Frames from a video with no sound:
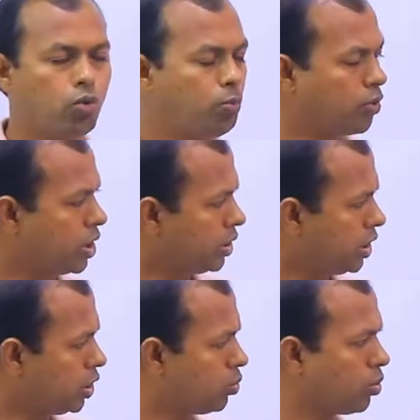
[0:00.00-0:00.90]

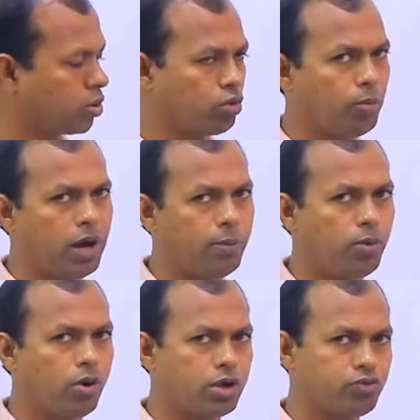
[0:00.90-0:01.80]
উপকেন্দ্রিক দূরত্ব বা
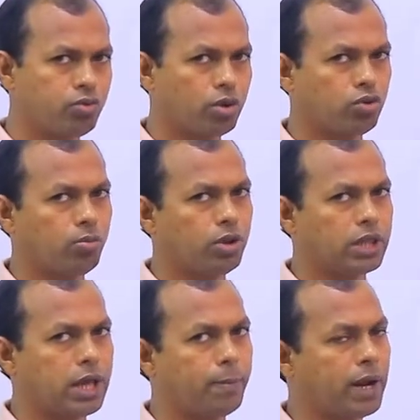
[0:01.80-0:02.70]
ফোকাস দূরত্ব
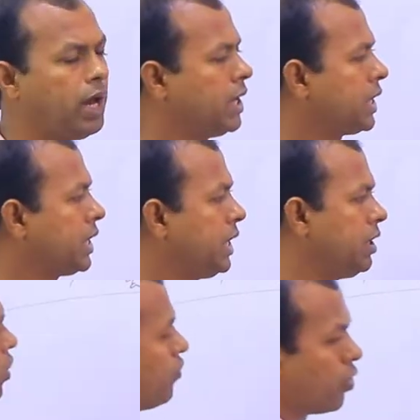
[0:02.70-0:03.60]
বলতে আমরা কি
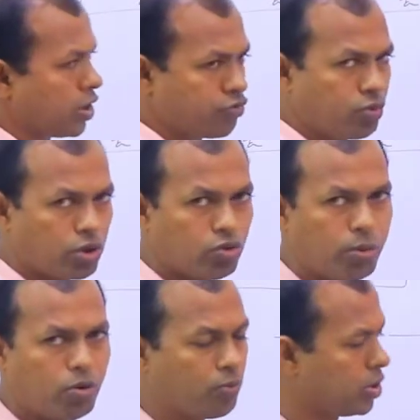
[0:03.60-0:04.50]
ফোকাস দূরত্ব
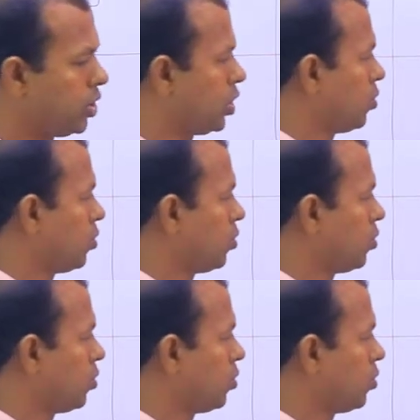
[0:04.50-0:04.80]
বা উপকেন্দ্রিক